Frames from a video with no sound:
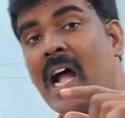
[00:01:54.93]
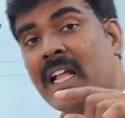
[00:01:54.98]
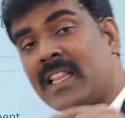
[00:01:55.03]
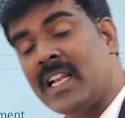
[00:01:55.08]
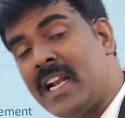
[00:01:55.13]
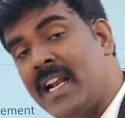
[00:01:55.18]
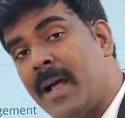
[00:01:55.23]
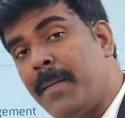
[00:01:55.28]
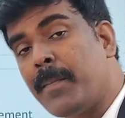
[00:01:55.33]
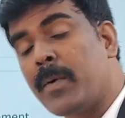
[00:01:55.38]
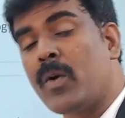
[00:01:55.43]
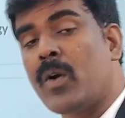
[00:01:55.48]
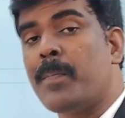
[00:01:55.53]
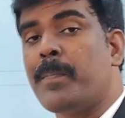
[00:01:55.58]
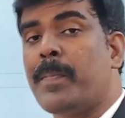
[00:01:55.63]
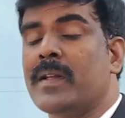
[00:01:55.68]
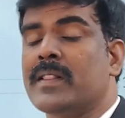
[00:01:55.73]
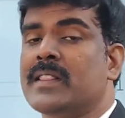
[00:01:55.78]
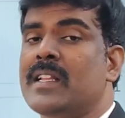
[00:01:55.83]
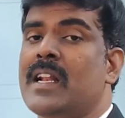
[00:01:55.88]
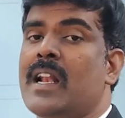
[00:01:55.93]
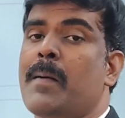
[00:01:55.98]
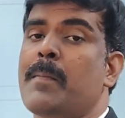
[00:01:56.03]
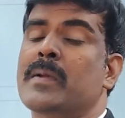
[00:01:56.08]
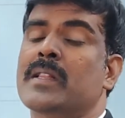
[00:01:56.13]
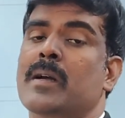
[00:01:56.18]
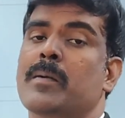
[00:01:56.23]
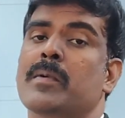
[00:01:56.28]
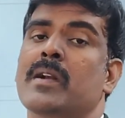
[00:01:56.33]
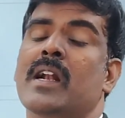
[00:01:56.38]
அதில் நம்பர் ஒன் பார்த்தீங்கன்னா
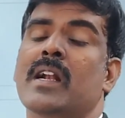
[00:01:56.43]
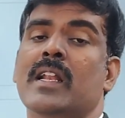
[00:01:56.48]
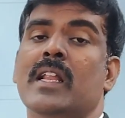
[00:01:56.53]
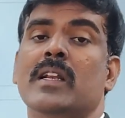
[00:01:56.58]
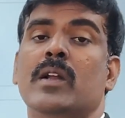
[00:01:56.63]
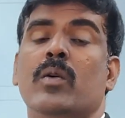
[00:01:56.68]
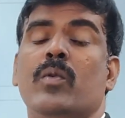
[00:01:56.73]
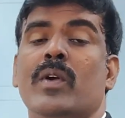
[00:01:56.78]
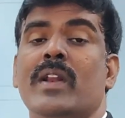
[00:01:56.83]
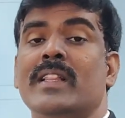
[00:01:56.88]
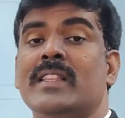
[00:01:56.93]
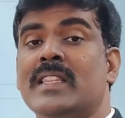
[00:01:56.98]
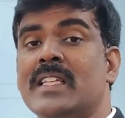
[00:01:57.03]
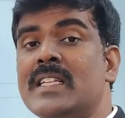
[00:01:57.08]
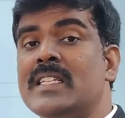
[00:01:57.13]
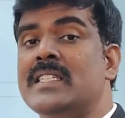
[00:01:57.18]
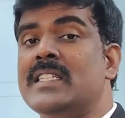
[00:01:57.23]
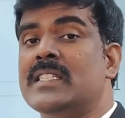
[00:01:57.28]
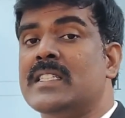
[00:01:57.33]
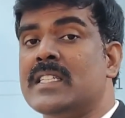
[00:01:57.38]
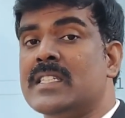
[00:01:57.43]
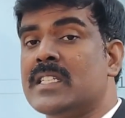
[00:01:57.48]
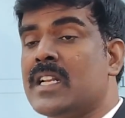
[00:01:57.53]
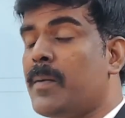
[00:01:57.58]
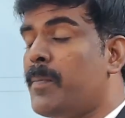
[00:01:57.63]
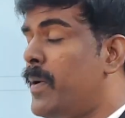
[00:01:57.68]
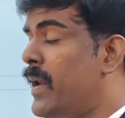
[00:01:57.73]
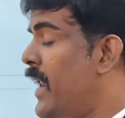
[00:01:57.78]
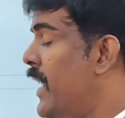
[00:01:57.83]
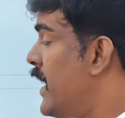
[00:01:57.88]
நம்ம தமிழ்நாட்டில் இருக்கக்கூடிய திருச்சி
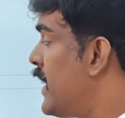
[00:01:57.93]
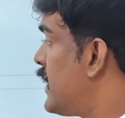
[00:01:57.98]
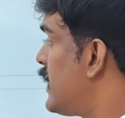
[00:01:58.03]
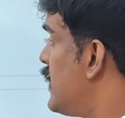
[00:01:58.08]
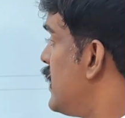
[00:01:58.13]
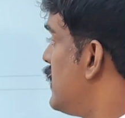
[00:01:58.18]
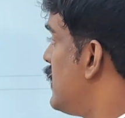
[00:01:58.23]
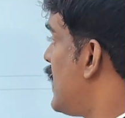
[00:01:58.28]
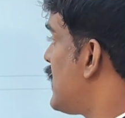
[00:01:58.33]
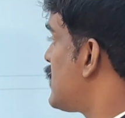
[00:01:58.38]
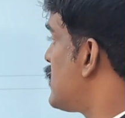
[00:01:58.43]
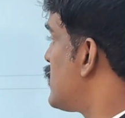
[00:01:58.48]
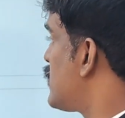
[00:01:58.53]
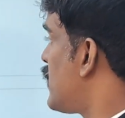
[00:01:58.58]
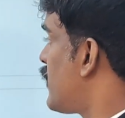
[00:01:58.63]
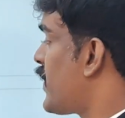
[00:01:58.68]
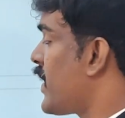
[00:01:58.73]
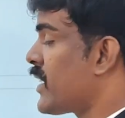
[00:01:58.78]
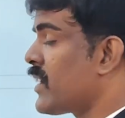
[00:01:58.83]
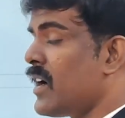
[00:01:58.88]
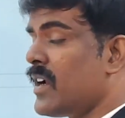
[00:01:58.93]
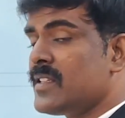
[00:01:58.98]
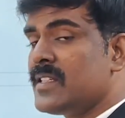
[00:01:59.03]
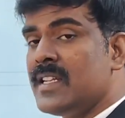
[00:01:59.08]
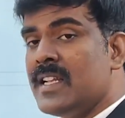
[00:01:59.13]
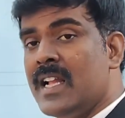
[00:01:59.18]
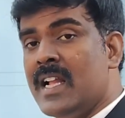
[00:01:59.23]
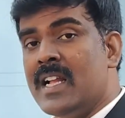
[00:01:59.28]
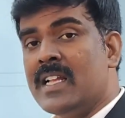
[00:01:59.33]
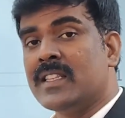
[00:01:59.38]
திருச்சிராப்பள்ளி என்ஐடி நேஷனல்ஸ் ஆஃப்
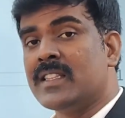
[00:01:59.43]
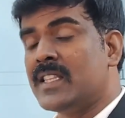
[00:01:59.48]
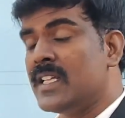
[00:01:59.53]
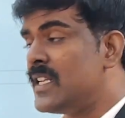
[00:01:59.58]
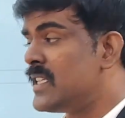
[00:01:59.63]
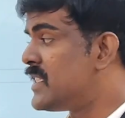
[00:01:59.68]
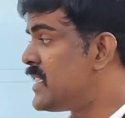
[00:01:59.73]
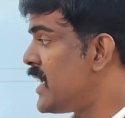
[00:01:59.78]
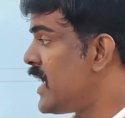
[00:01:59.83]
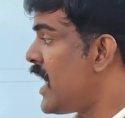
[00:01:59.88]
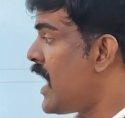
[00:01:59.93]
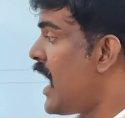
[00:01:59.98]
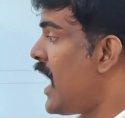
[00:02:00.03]
டெக்னாலஜி திருச்சி